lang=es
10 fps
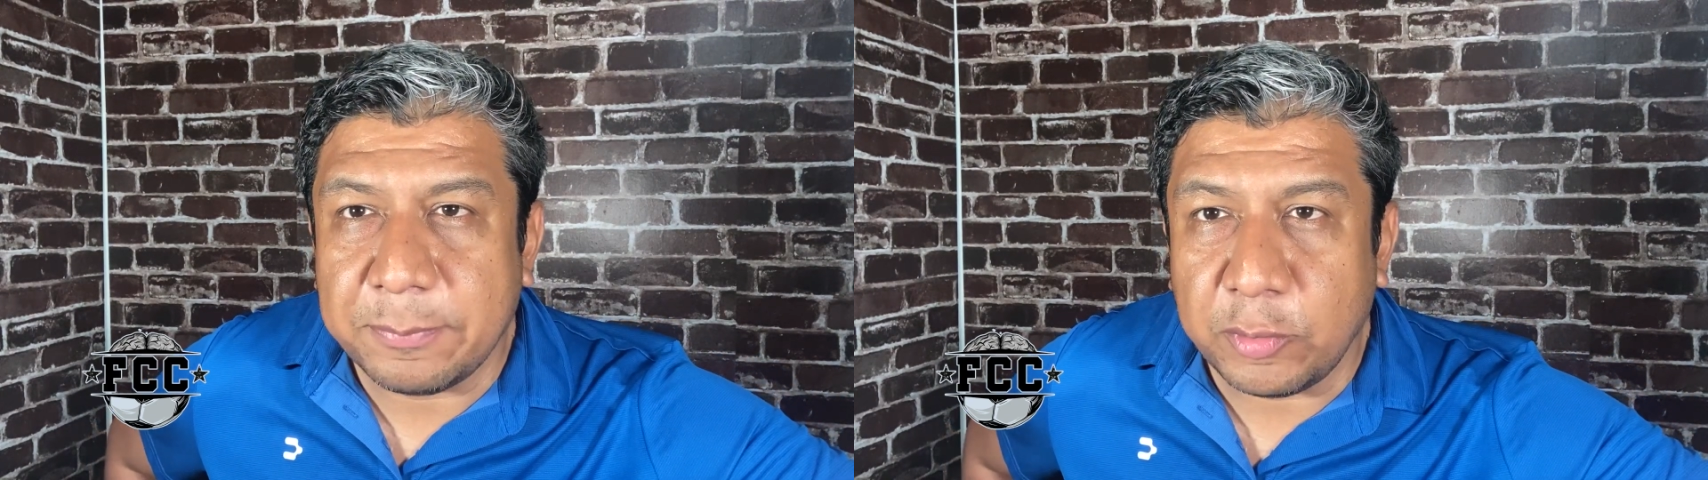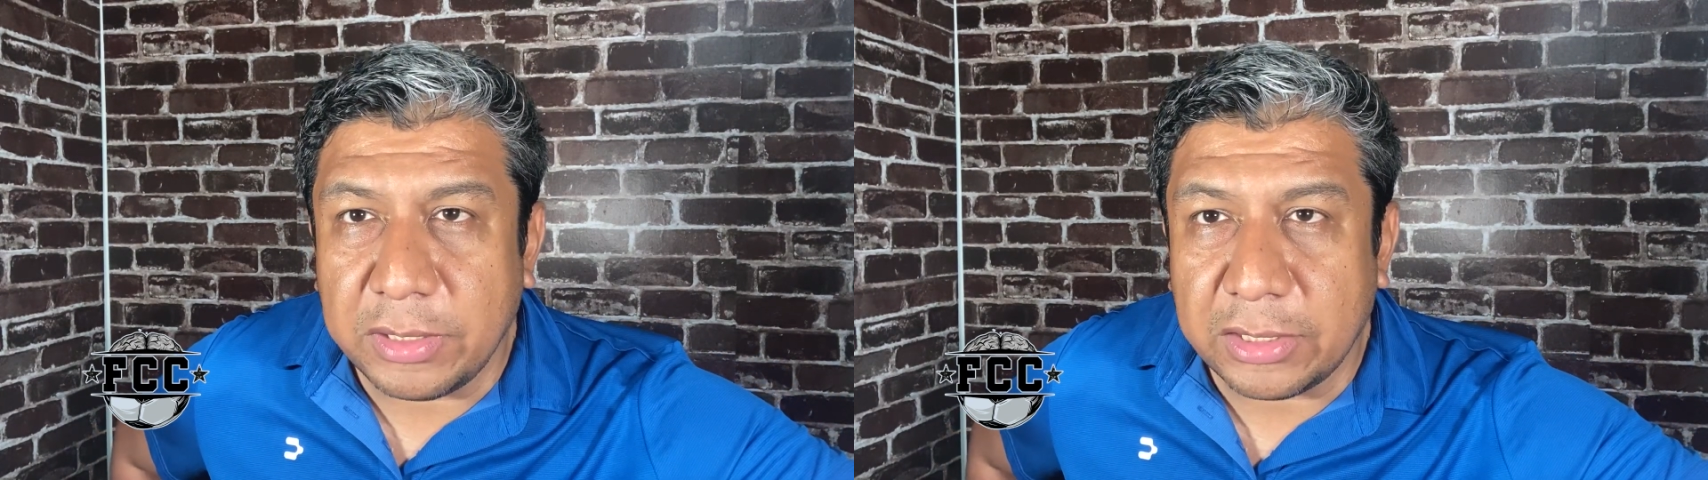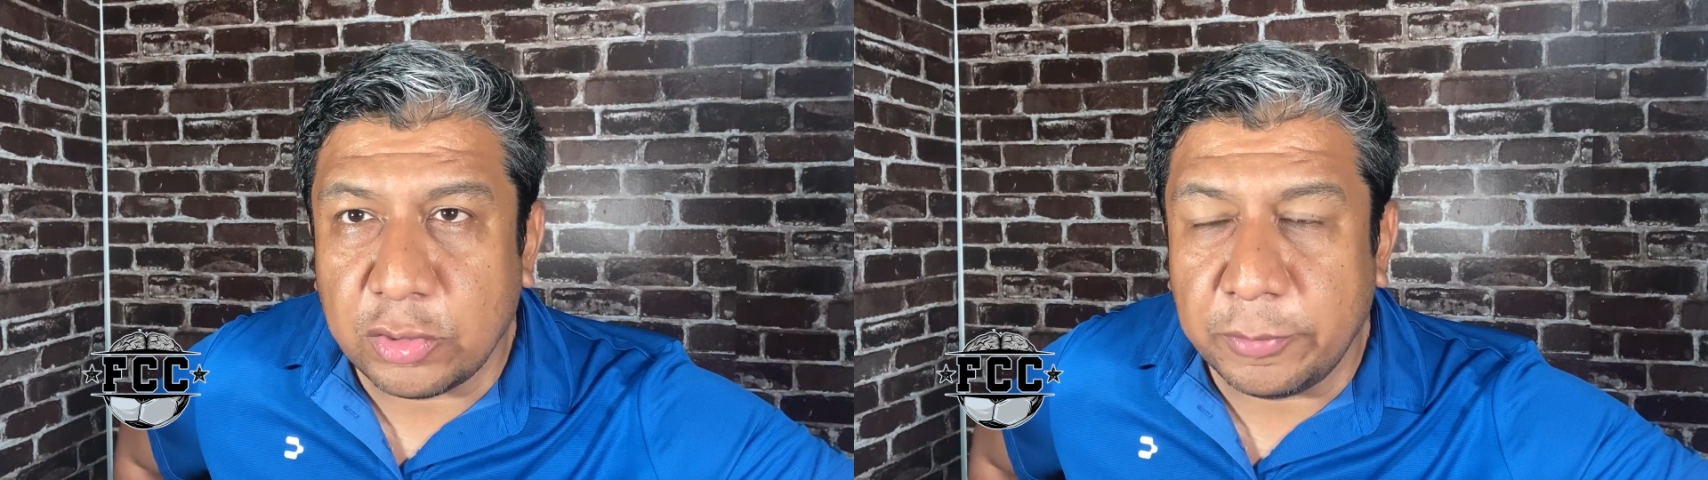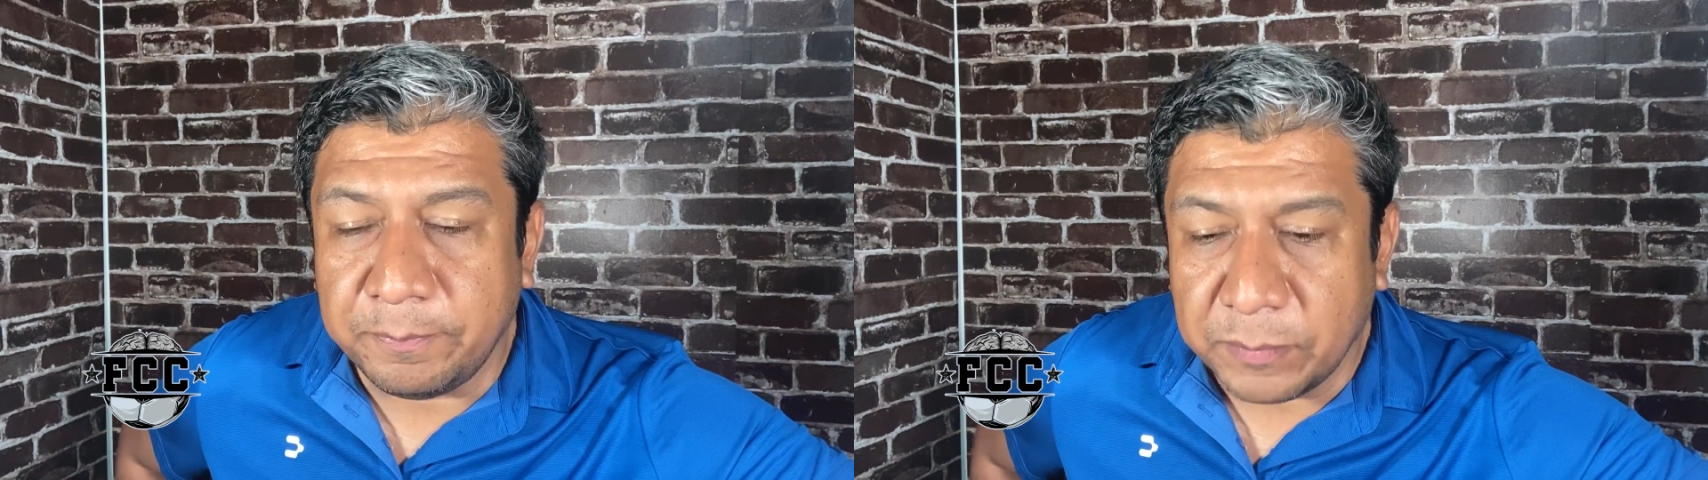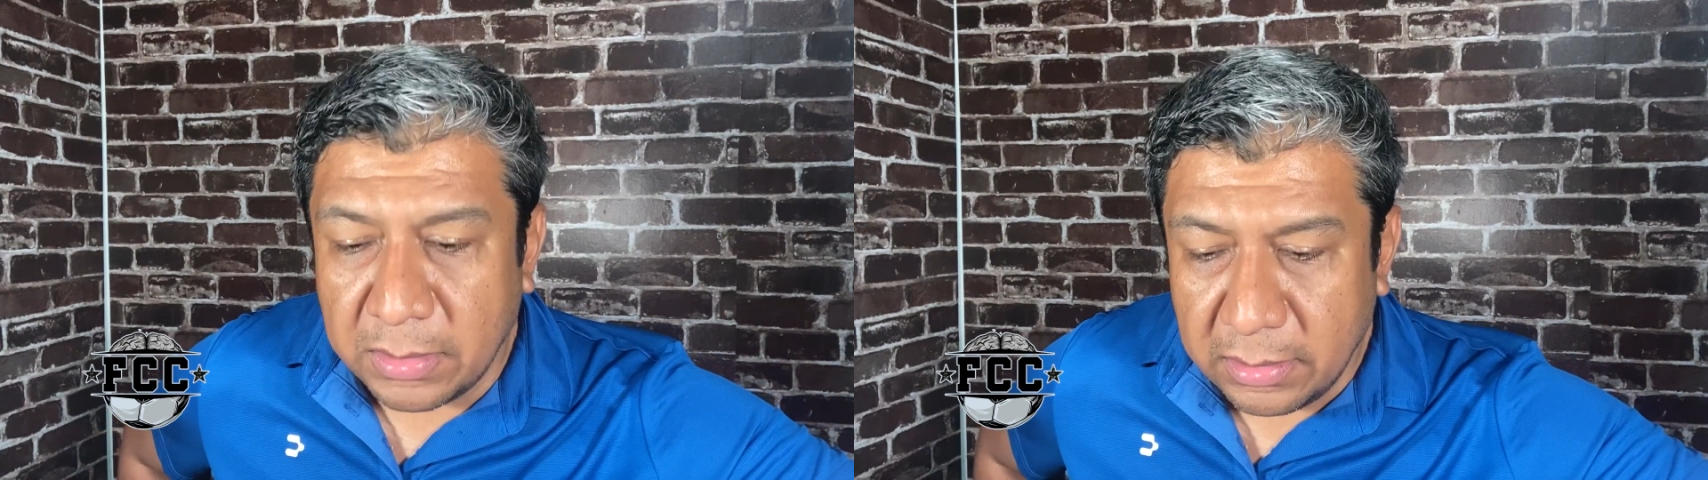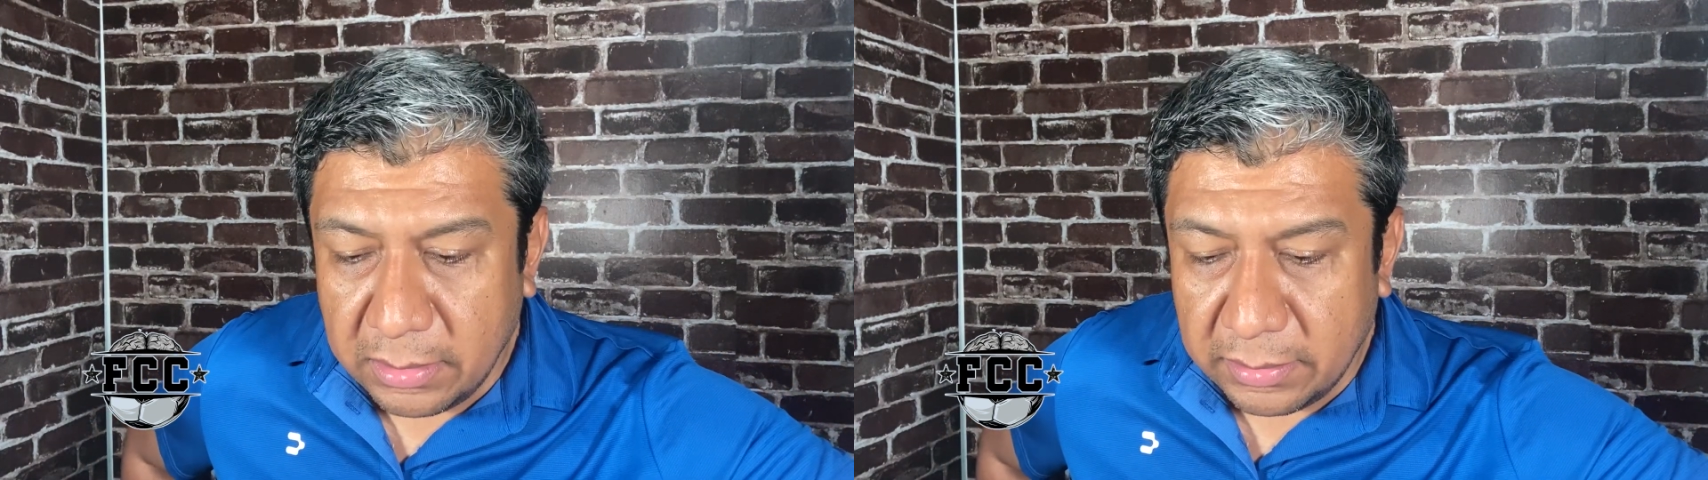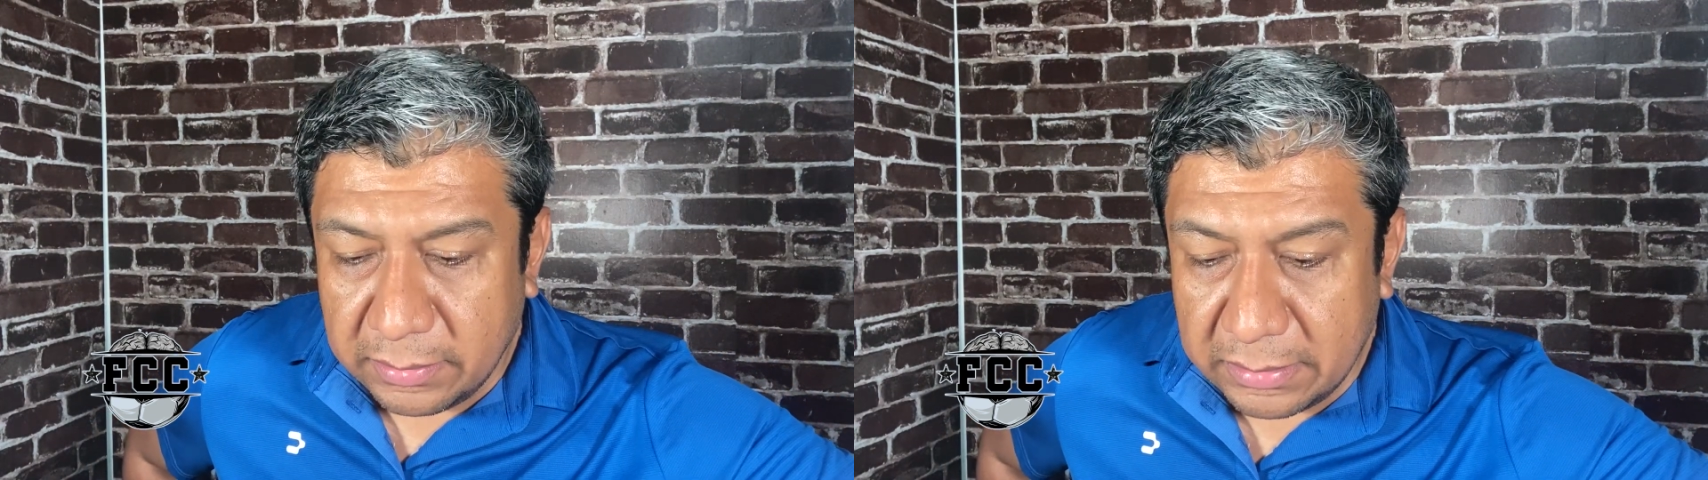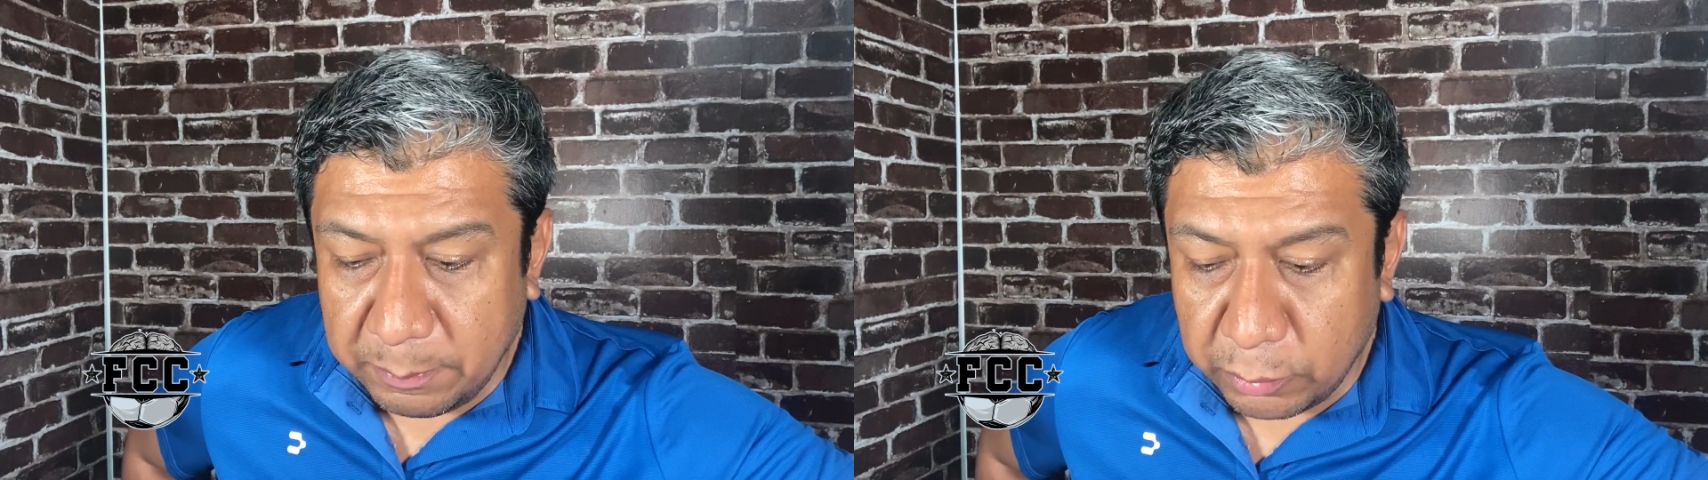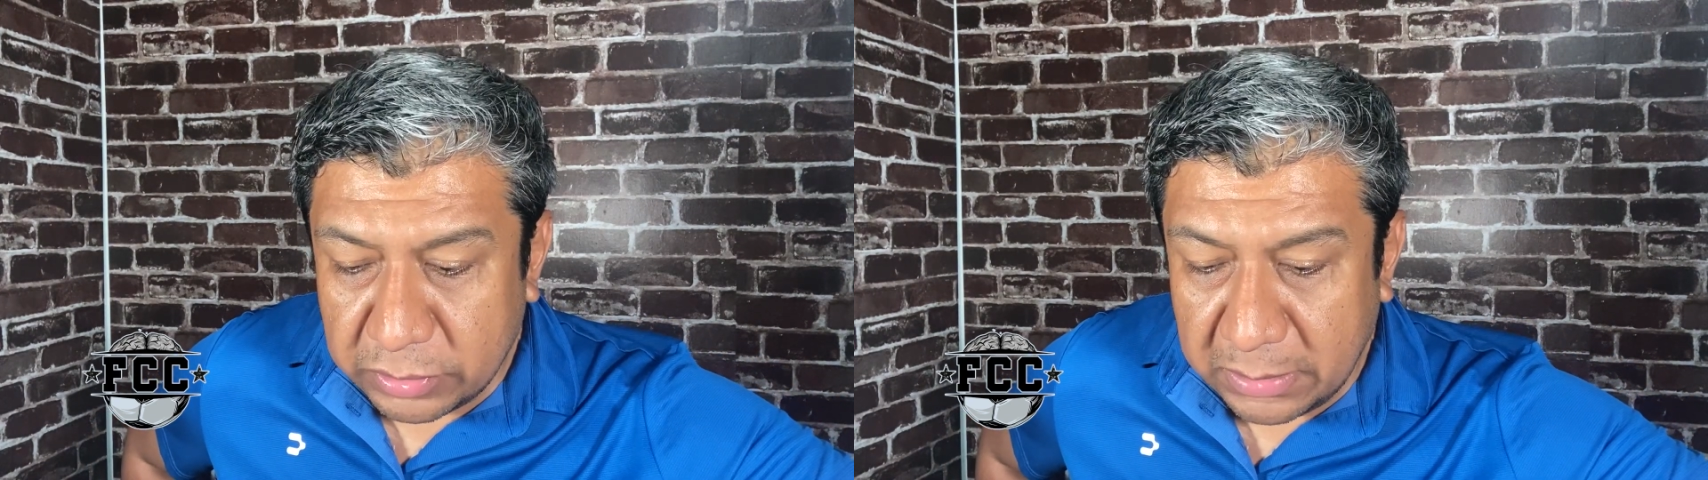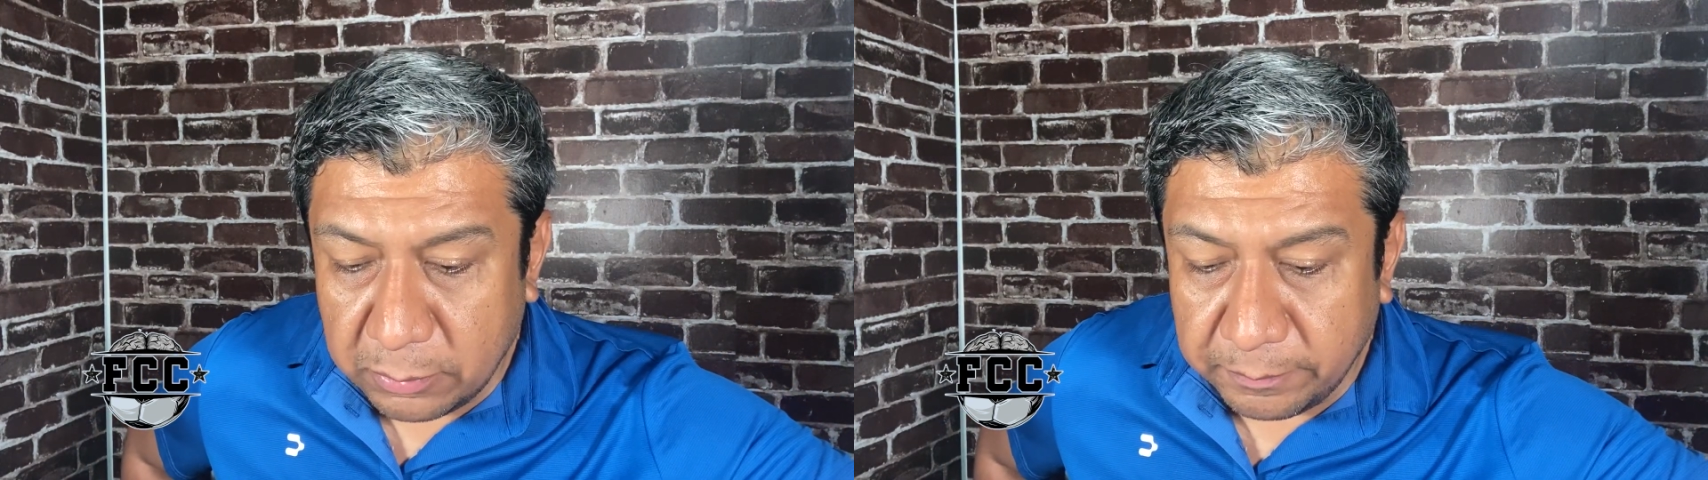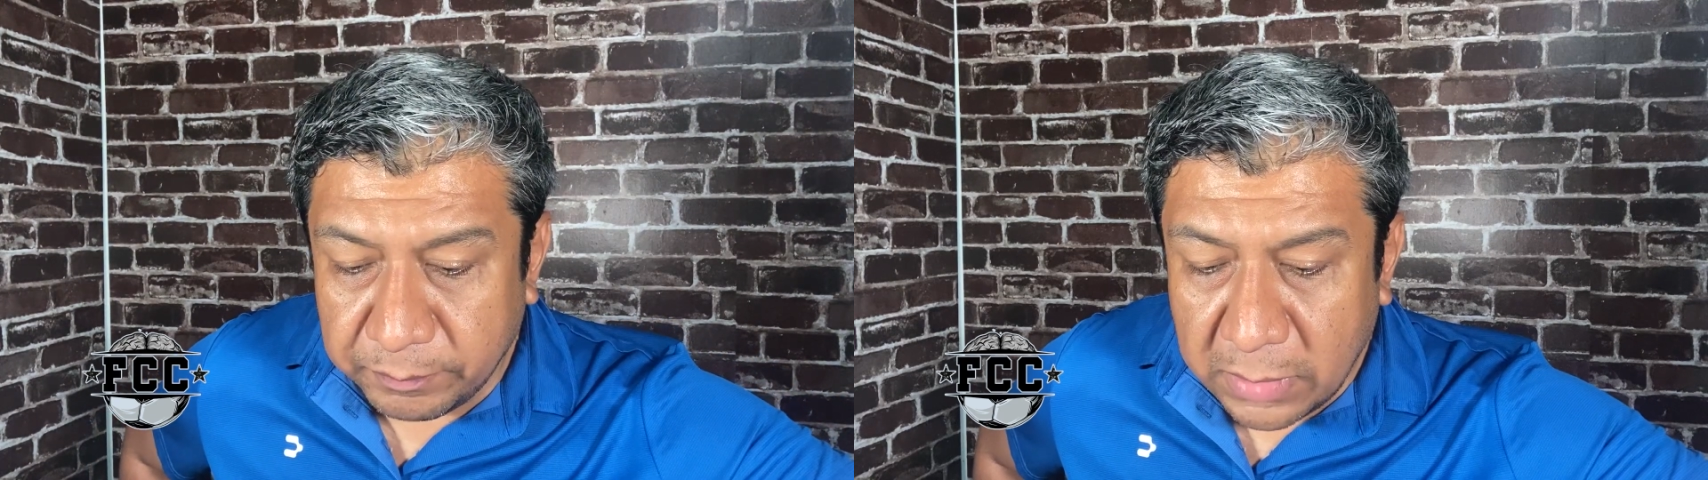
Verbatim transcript: proyecto deportivo.